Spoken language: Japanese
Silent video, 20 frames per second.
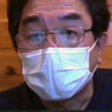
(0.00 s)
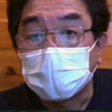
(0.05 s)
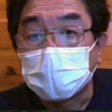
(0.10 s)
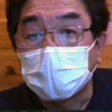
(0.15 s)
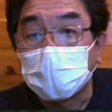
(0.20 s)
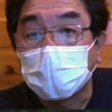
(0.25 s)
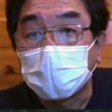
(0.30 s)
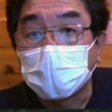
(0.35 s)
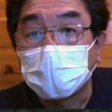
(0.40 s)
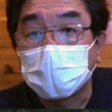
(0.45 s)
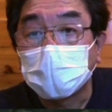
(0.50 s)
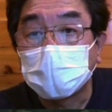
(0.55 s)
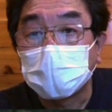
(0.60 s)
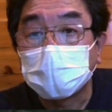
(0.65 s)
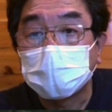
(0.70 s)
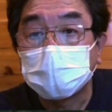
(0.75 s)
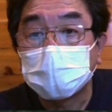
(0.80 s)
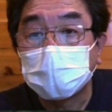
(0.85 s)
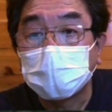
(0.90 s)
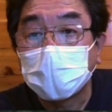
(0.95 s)
こ
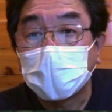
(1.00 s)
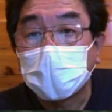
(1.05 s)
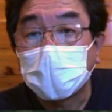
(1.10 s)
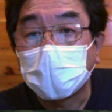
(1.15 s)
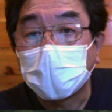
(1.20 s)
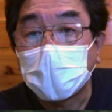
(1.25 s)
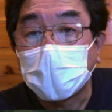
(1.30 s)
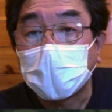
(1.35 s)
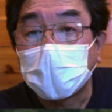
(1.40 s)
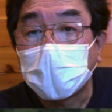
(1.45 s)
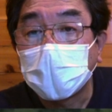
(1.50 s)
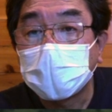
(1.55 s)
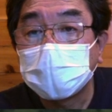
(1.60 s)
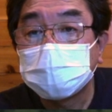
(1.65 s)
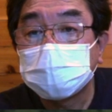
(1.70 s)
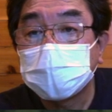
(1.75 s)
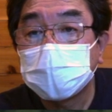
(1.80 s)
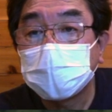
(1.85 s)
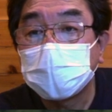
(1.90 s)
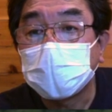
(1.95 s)
れは
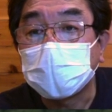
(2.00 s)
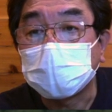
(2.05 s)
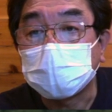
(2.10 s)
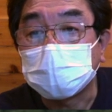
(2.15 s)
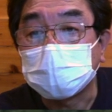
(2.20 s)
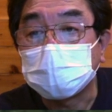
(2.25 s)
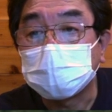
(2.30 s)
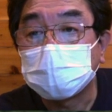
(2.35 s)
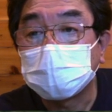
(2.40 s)
レイクジキング、